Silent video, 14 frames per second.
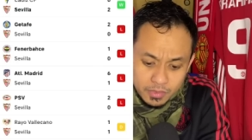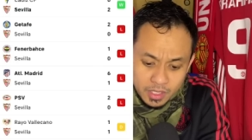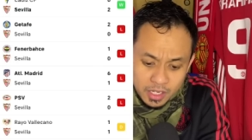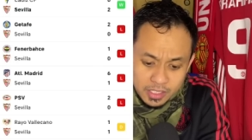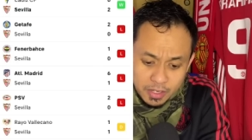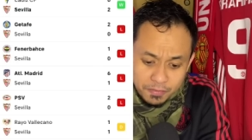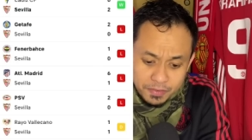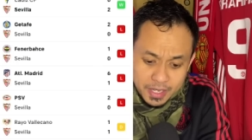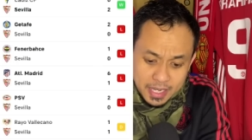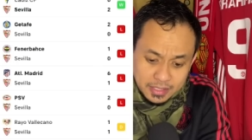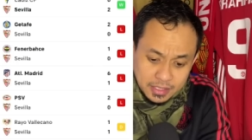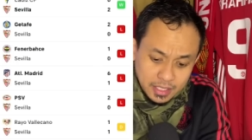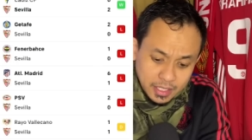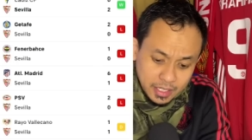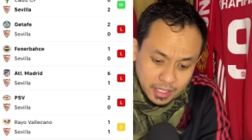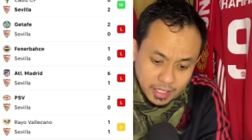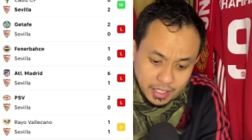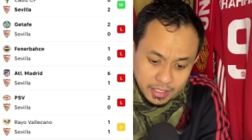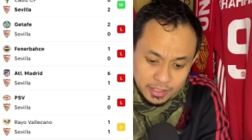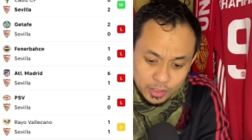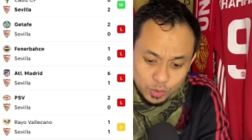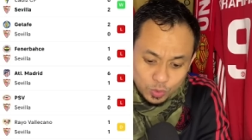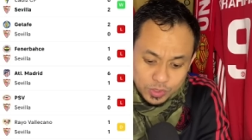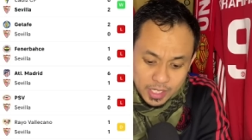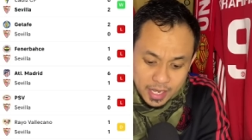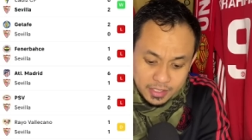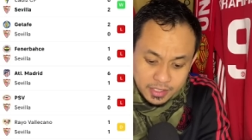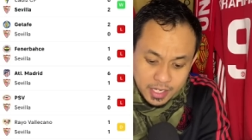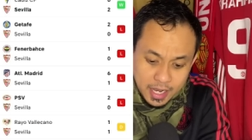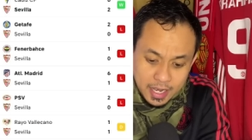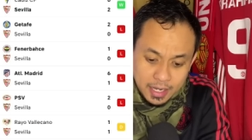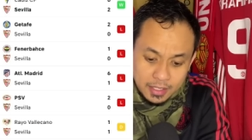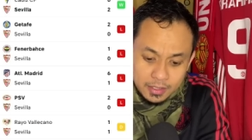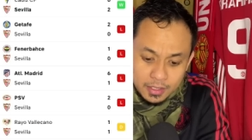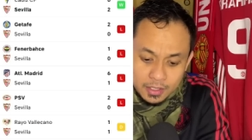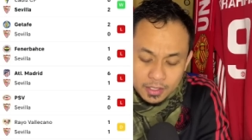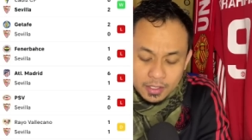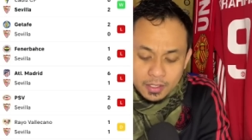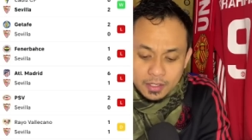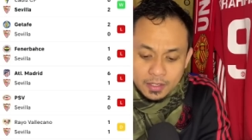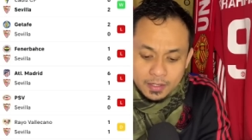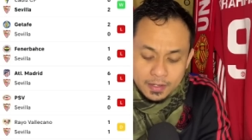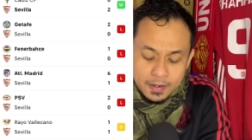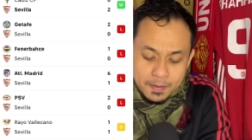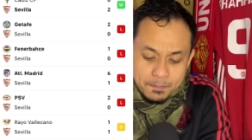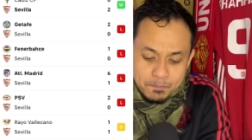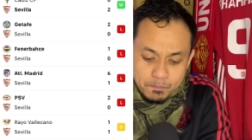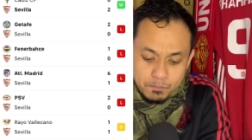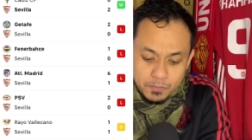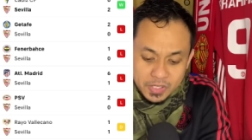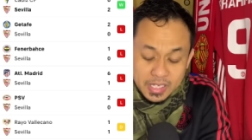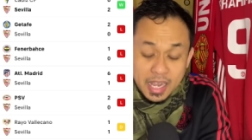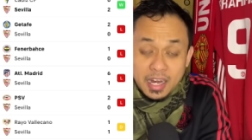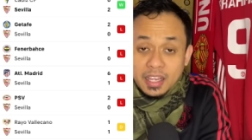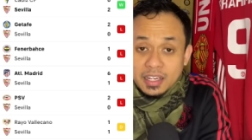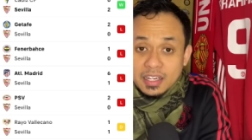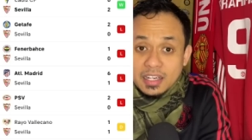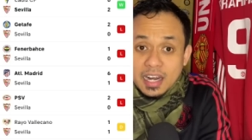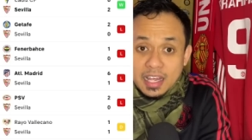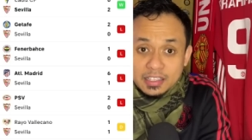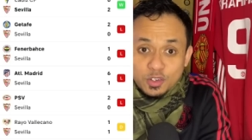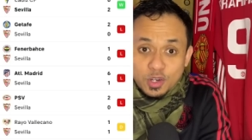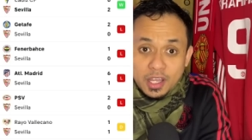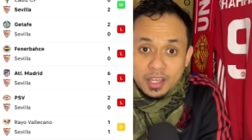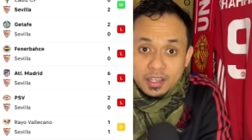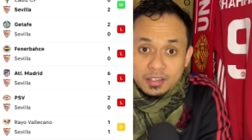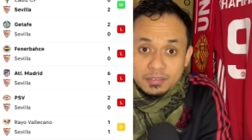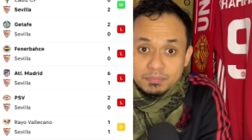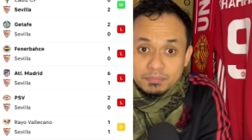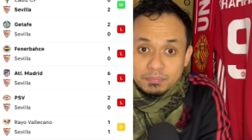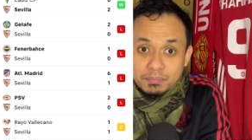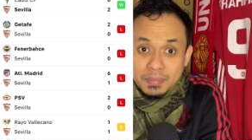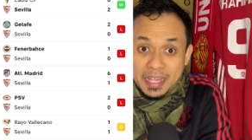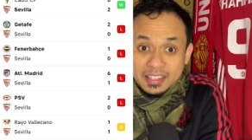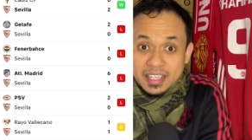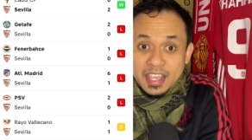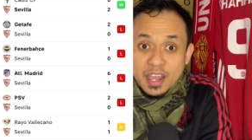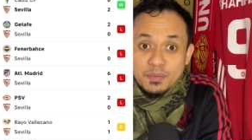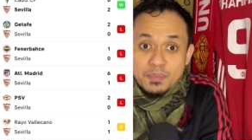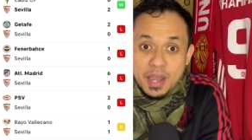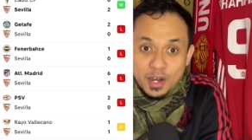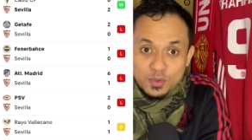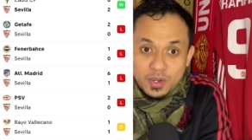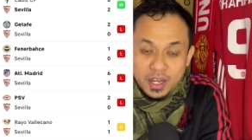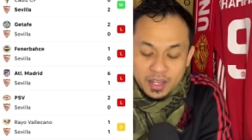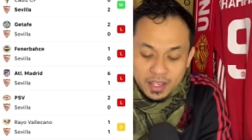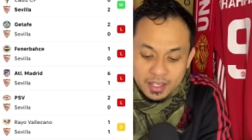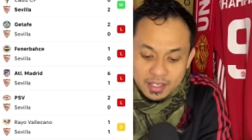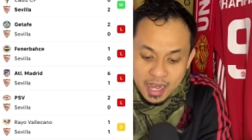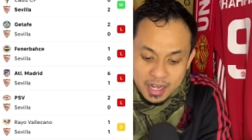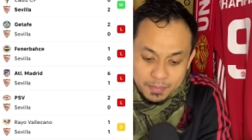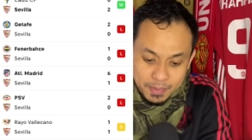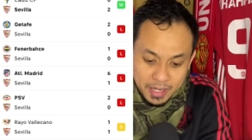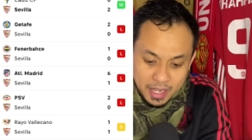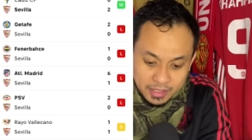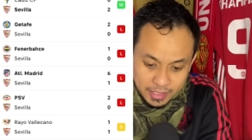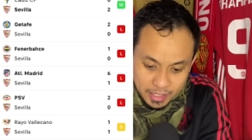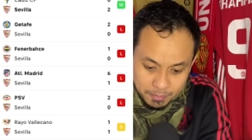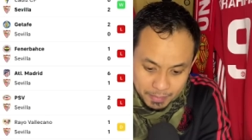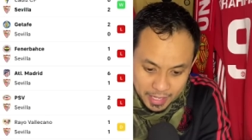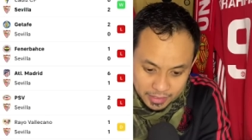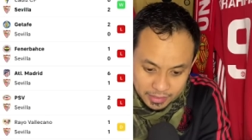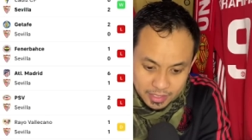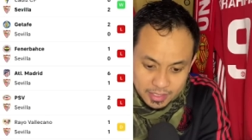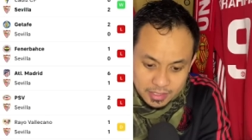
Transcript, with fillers: Sevilla sendiri tentu saja um, sekarang ini dilatih oleh pelatih yang baru kan ya, ada pergantian pelatih di